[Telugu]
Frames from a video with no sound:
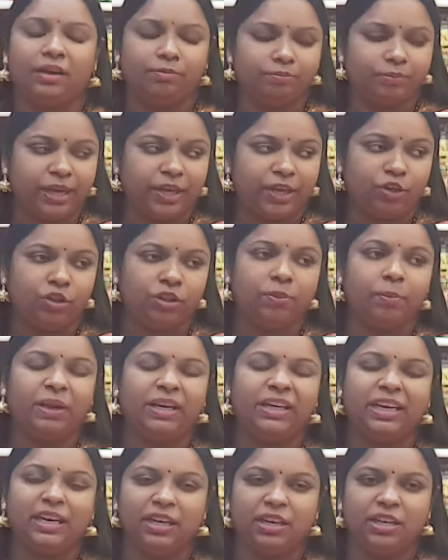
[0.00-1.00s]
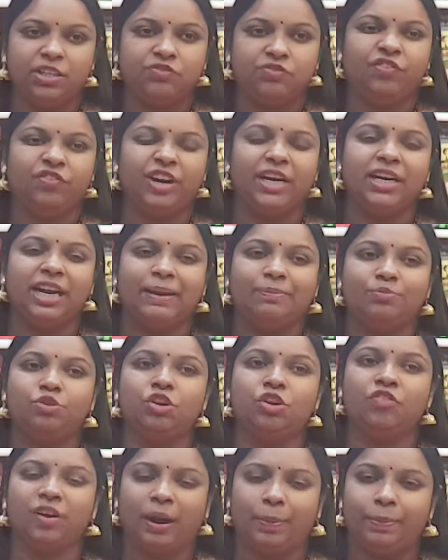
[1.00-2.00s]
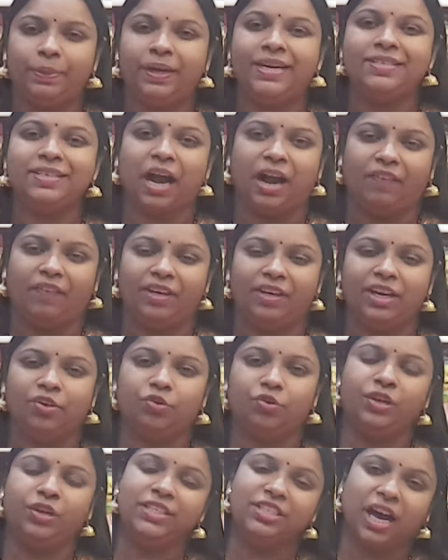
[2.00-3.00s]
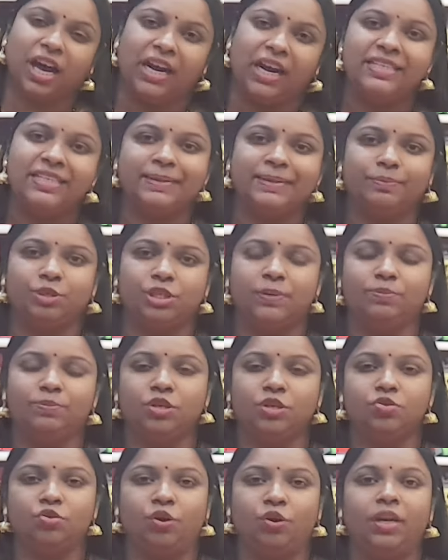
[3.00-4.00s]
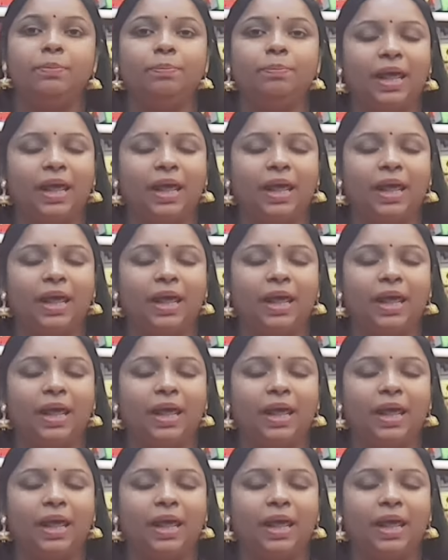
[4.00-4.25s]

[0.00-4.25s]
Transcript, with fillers: ఏదైతే మనకి డిఫరెంట్ టైప్స్ ఆఫ్ అప్డేట్స్ కావాలి అనుకుంటే ఛానల్ని సబ్స్క్రైబ్ చేసుకోండి బెల్